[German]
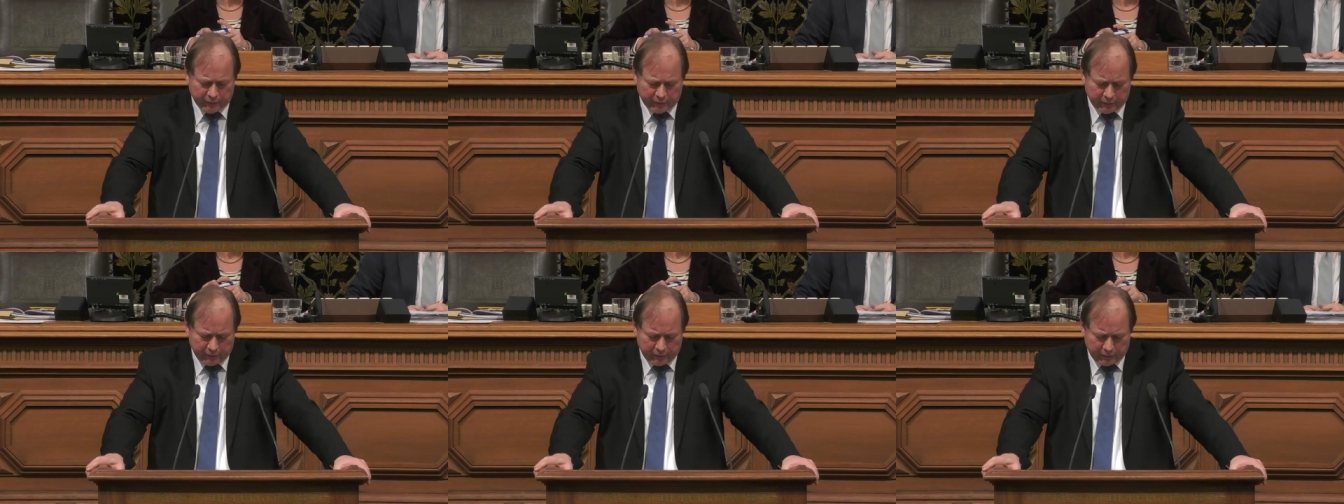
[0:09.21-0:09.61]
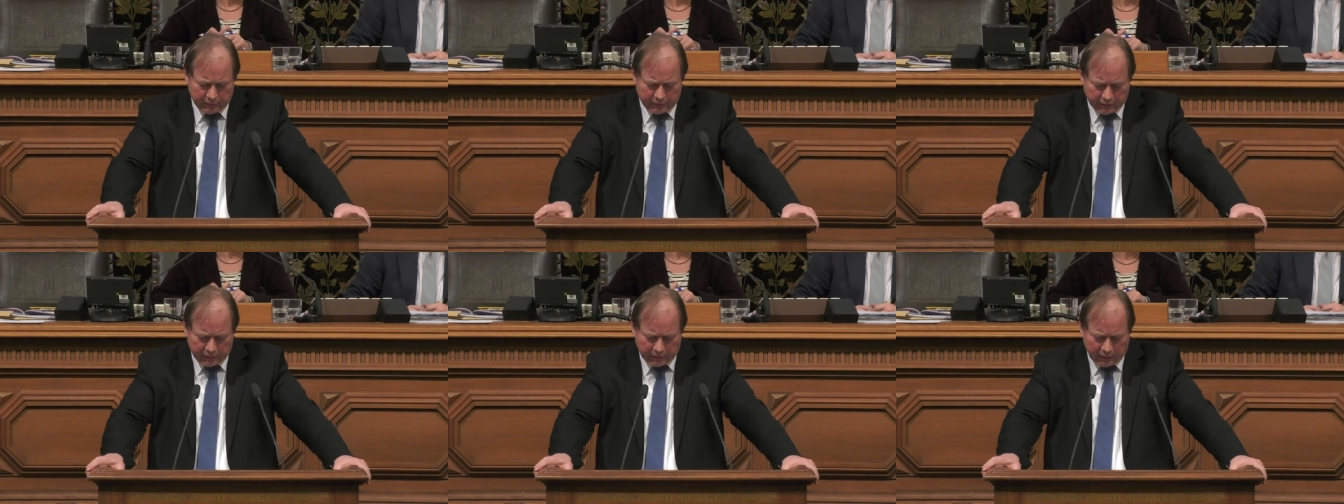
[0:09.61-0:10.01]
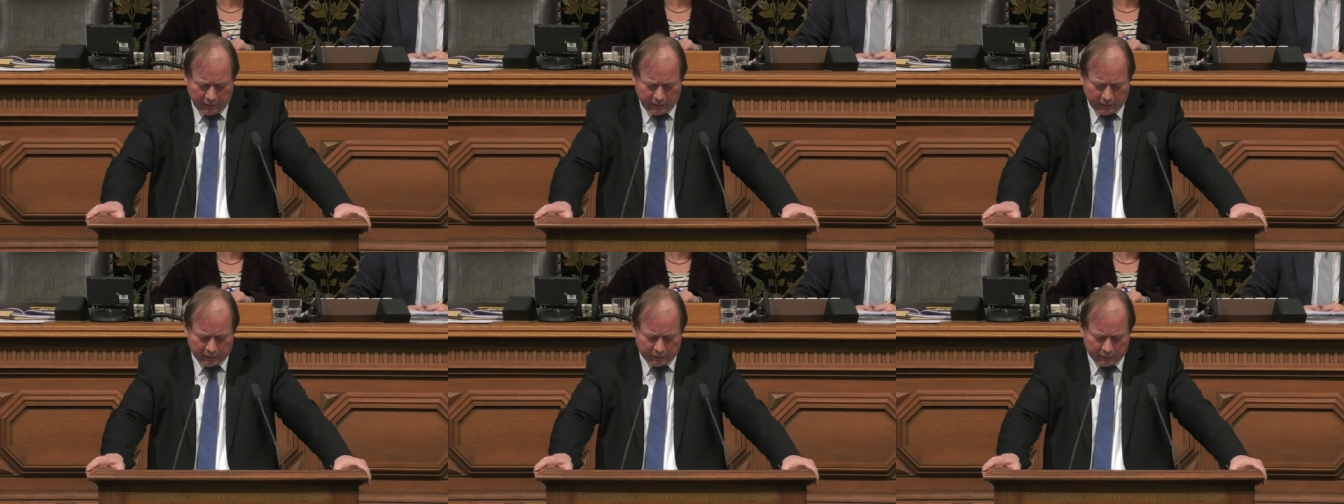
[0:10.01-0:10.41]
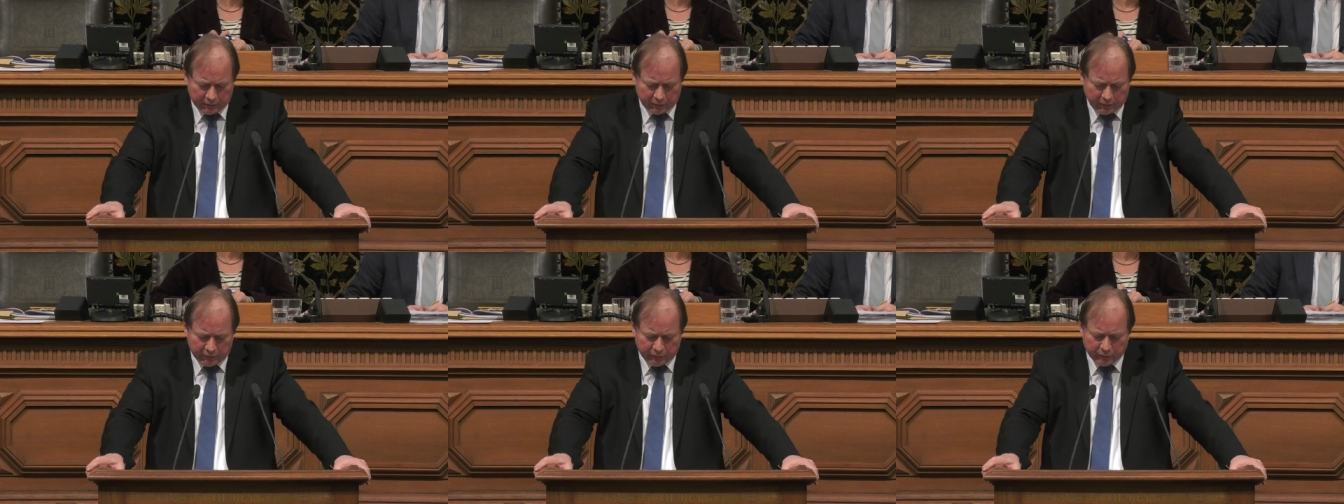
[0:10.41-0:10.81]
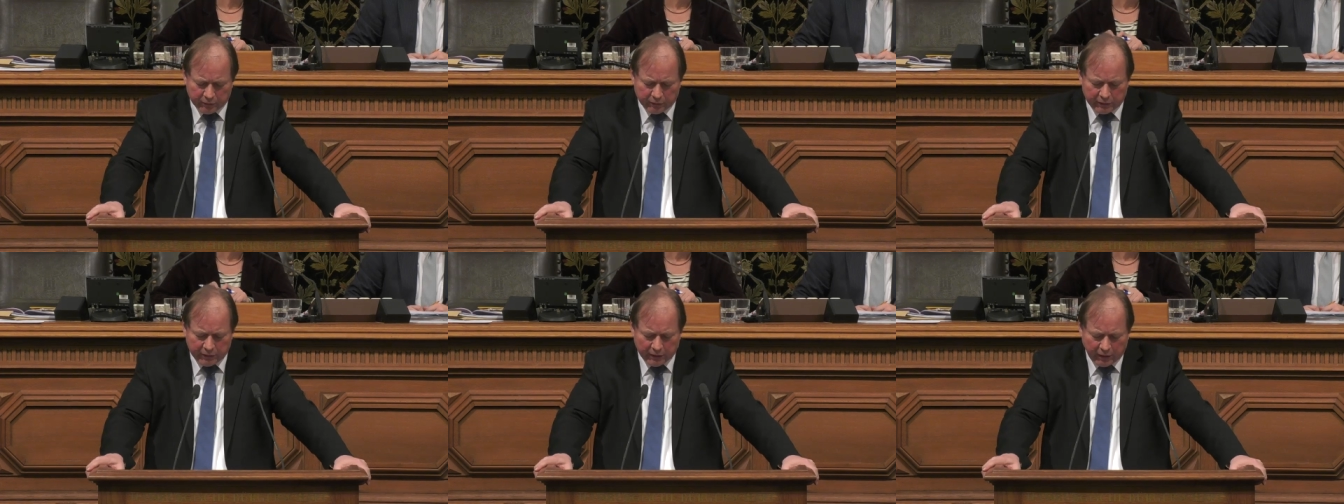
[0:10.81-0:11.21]
In, in, Griechenland, in
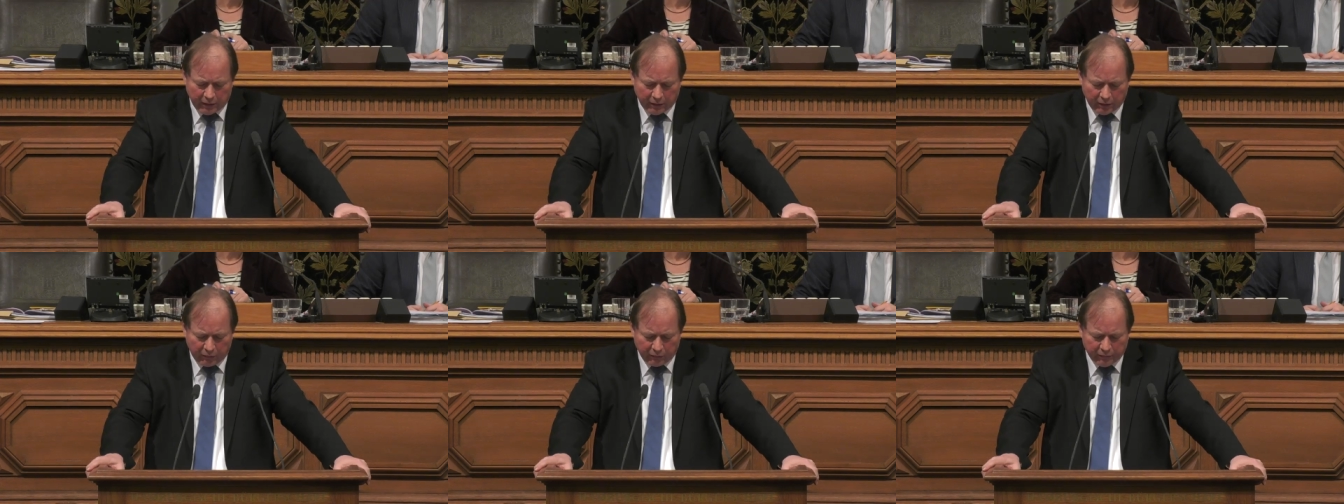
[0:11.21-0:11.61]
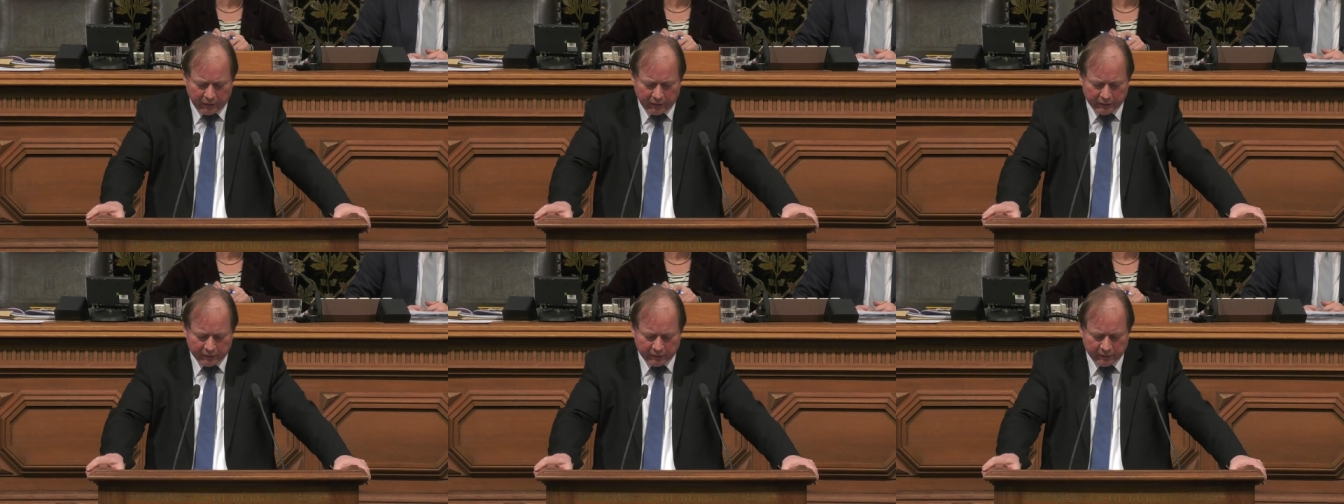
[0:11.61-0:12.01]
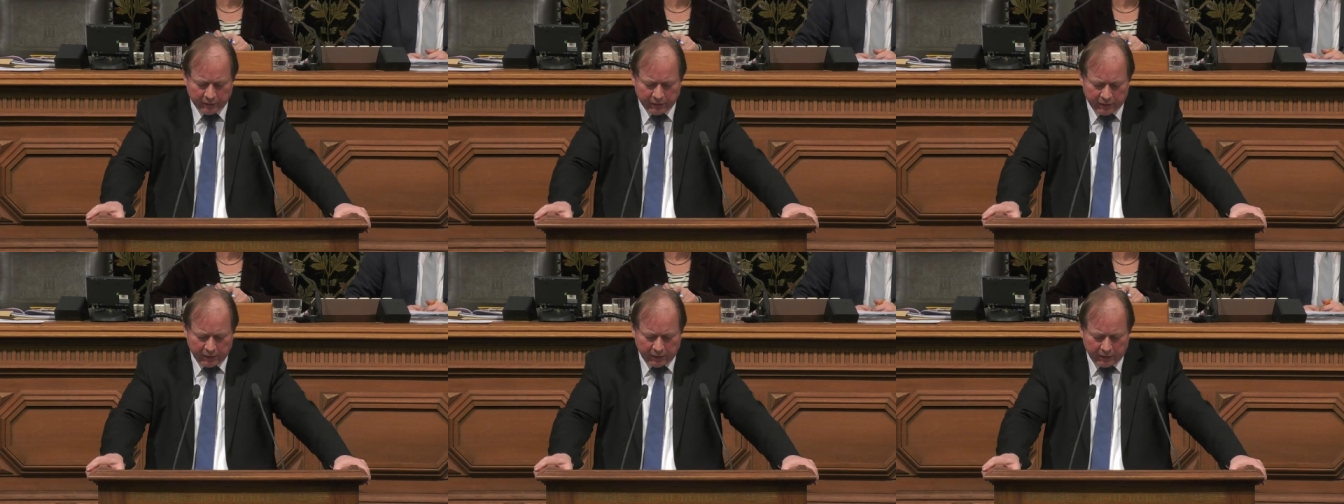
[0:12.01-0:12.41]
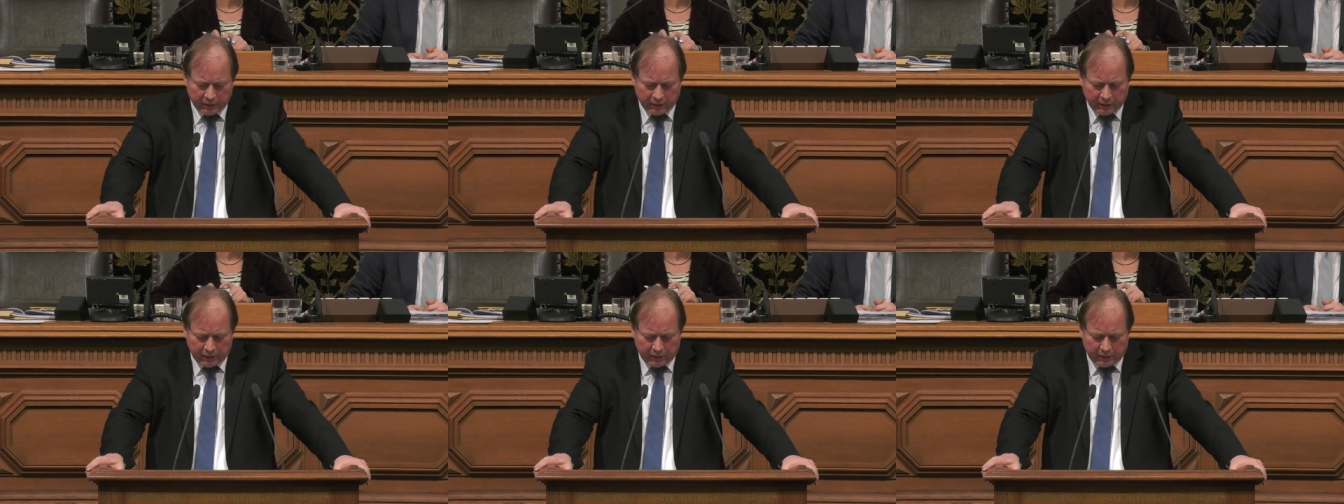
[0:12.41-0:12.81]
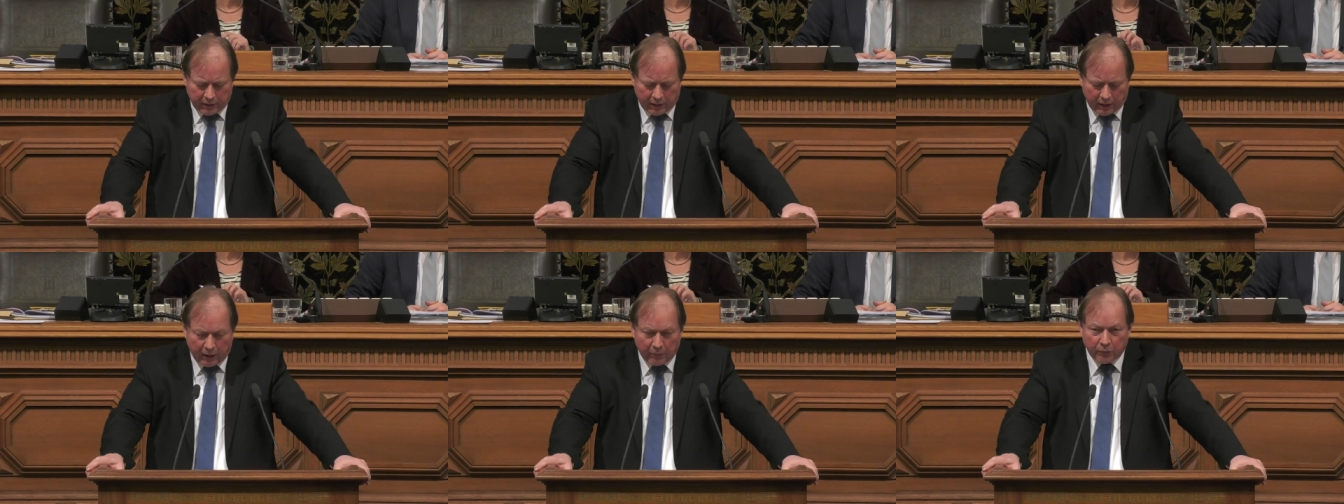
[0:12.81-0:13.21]
Nordsyrien, Irak aufhalten,
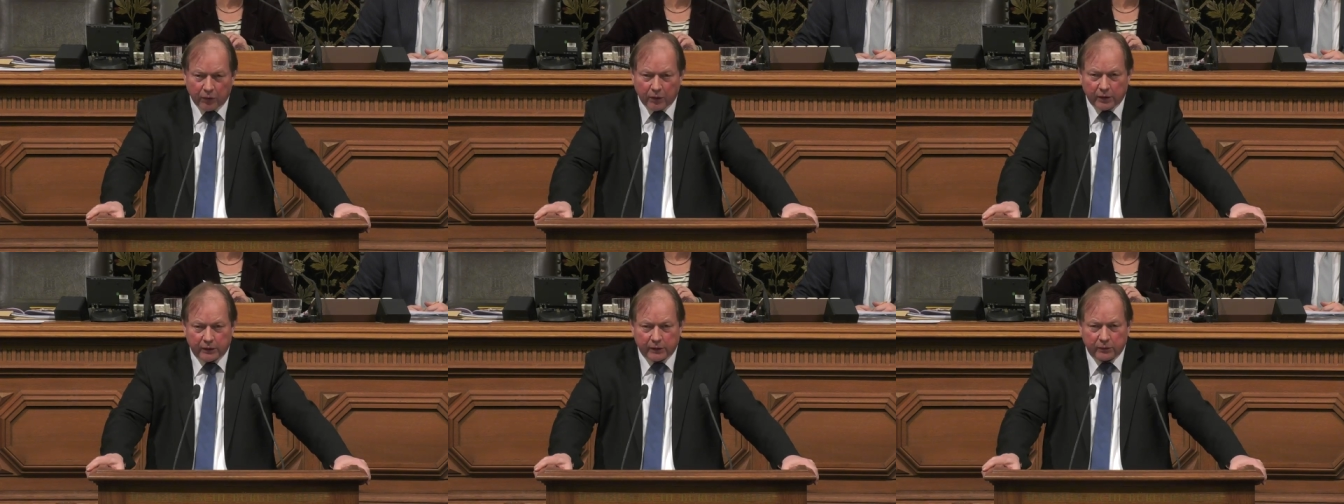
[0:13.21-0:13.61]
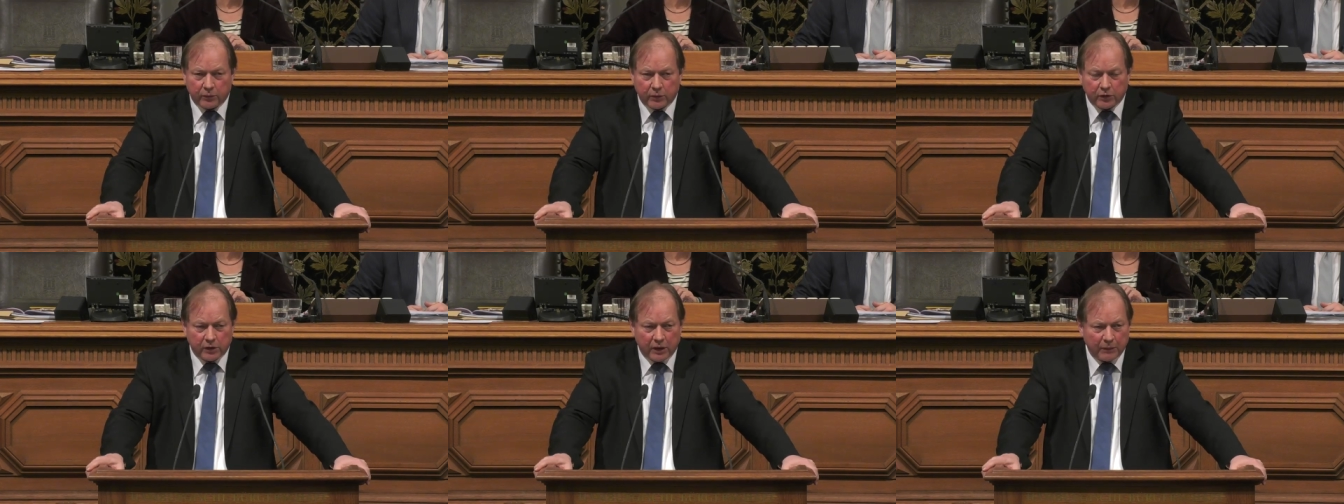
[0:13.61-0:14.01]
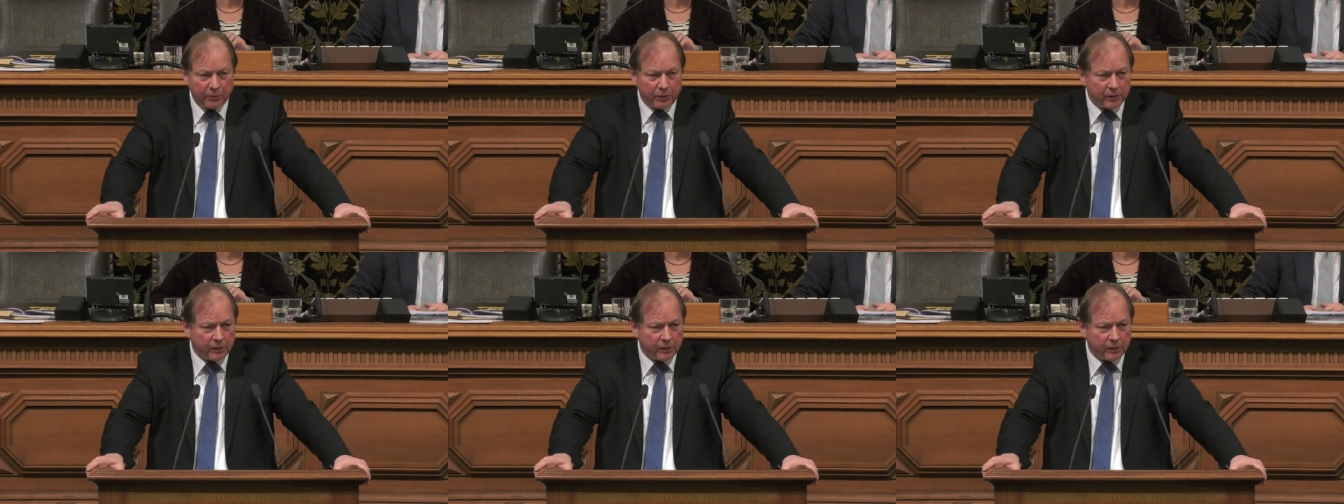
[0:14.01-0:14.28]
nach Hamburg kategorisch ab.